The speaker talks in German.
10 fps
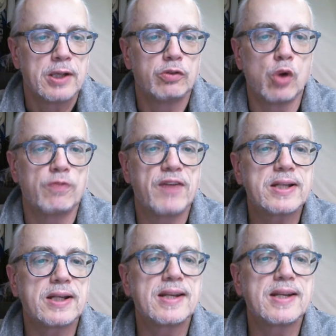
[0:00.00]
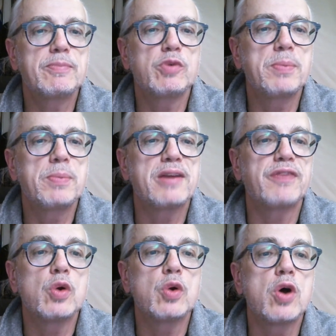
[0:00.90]
So, weitere Themen zum
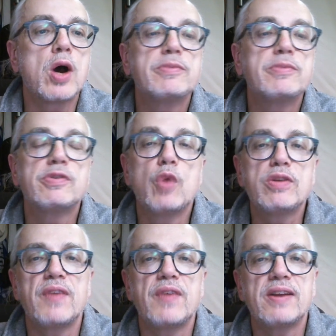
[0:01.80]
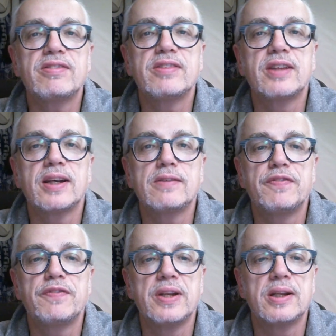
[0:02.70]
BSV noch. Am
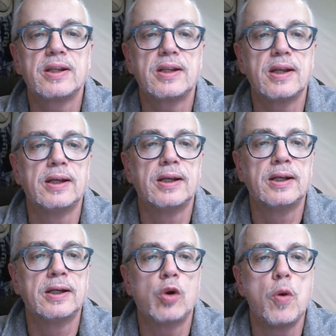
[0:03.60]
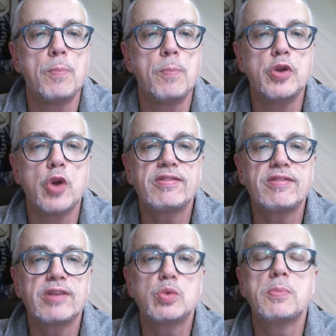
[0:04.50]
22.03. findet äh, um
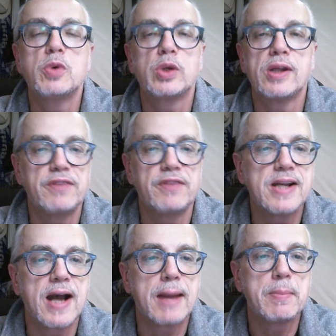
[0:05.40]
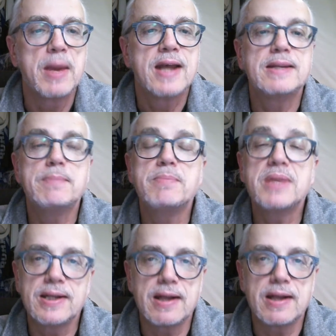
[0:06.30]
19 Uhr im Hotel Fliegerheim die
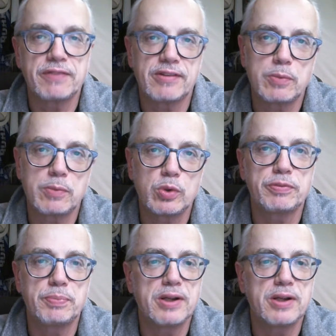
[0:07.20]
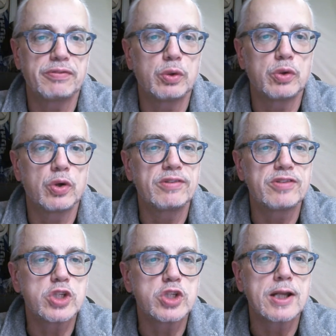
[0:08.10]
Mitgliederversammlung des BSV
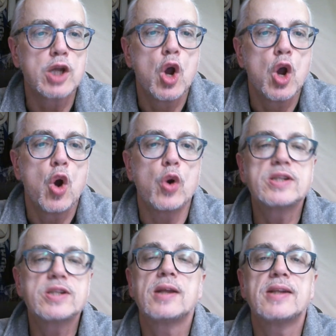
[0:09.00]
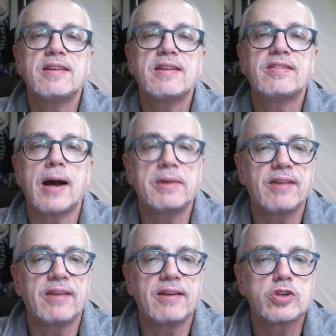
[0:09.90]
90 statt. Und der nächste
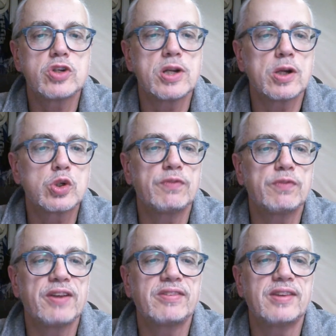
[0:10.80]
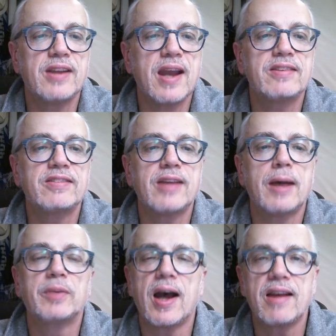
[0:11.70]
Arbeitseinsatz steht auch schon fest. Der ist
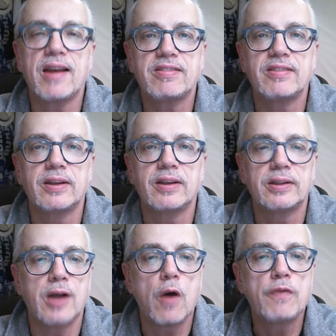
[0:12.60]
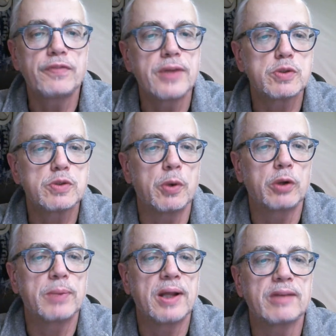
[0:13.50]
am 30.03. auf dem
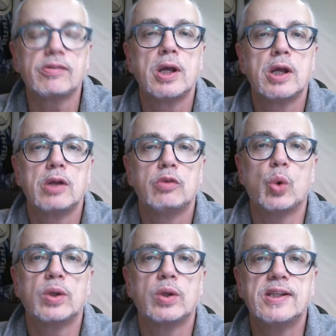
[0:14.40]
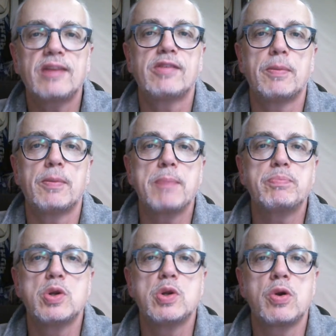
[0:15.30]
Sportplatz. So, jetzt
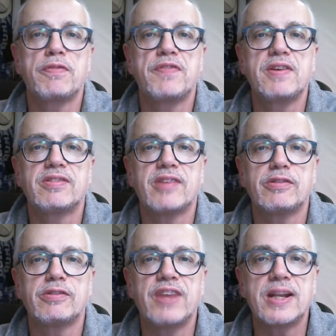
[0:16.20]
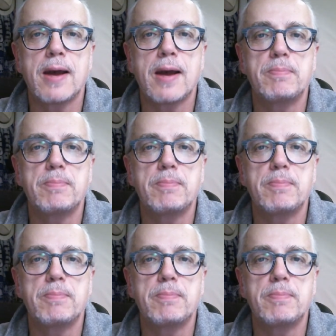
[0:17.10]
bleibt mir nur noch fix das Wetter.